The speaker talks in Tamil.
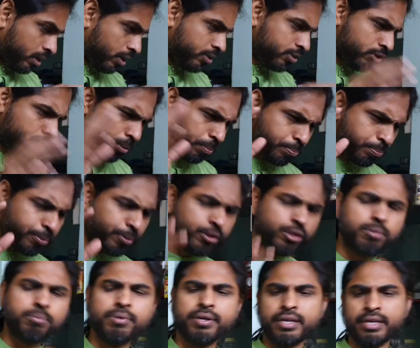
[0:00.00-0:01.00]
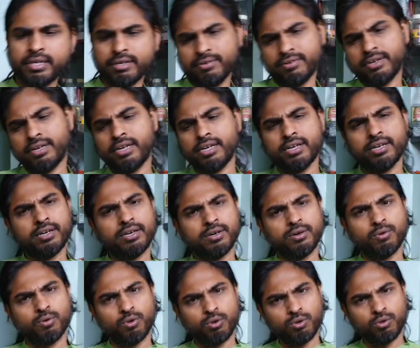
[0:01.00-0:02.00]
வீட்லேயும் எப்போதுமே இருக்க வேண்டிய
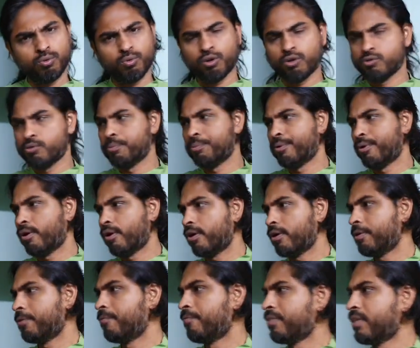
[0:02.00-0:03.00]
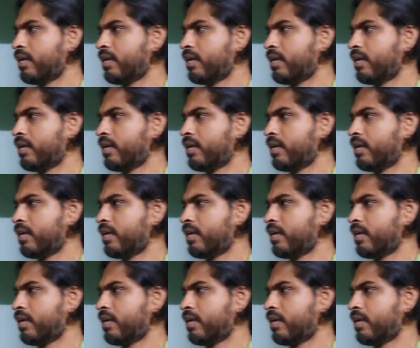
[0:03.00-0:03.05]
ஒரு உணவுப் பொருள்